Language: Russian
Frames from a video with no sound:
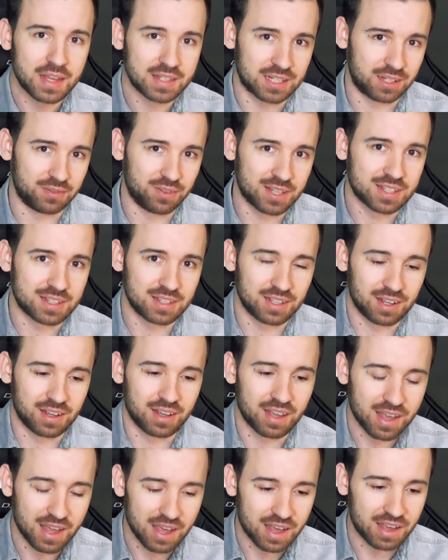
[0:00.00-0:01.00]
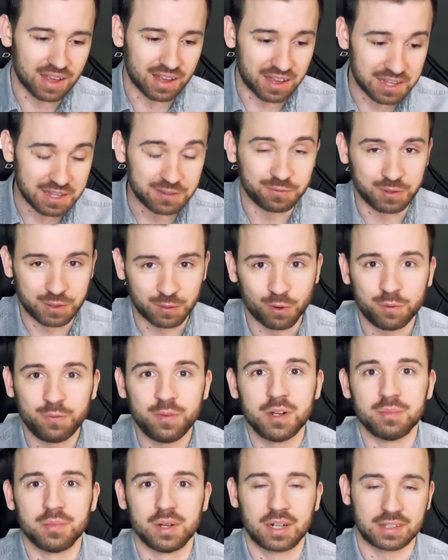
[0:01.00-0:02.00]
Соответственно, э, и в его
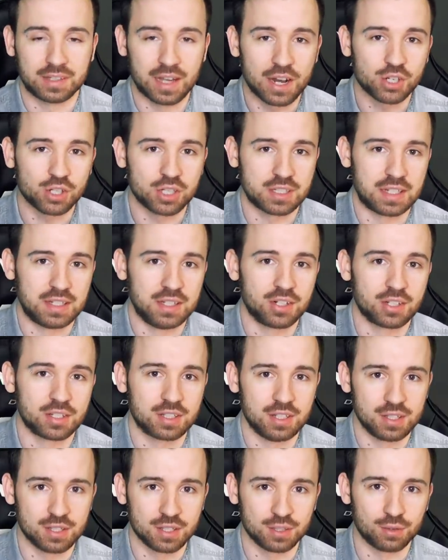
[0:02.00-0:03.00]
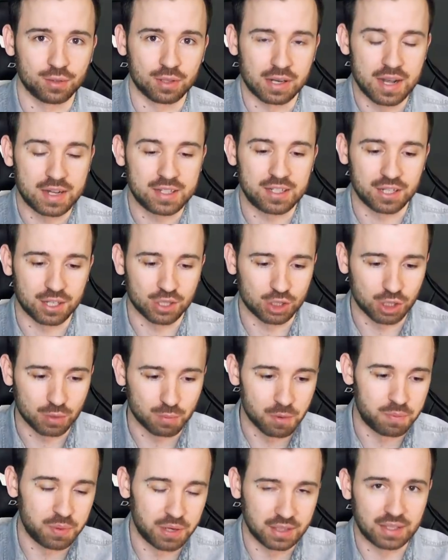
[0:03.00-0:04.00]
фильмах также содержится нецензурная лексика,
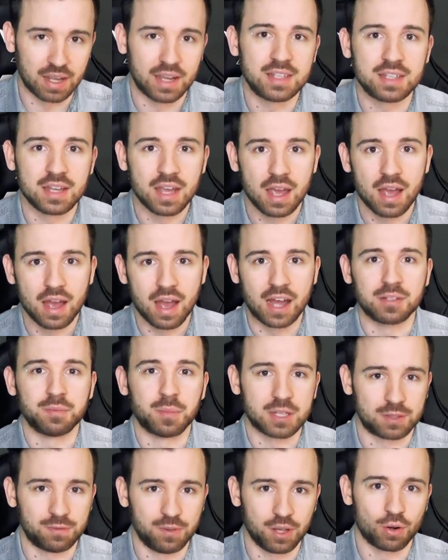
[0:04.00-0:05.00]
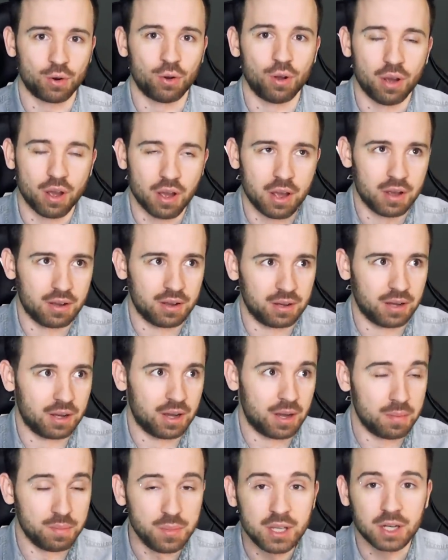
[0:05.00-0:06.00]
чтобы передать атмосферу
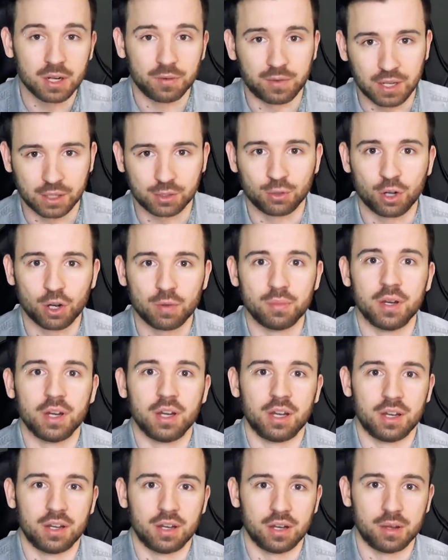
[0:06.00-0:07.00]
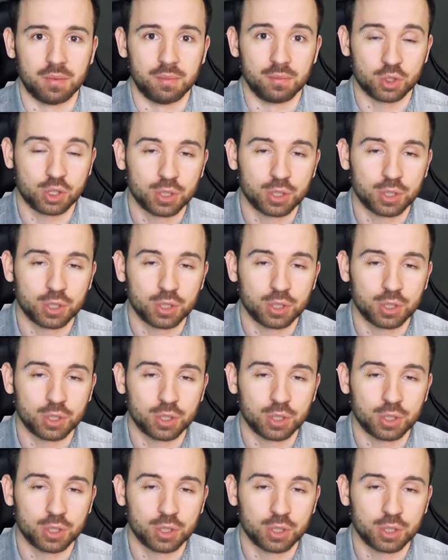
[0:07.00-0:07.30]
э, мира, в котором э,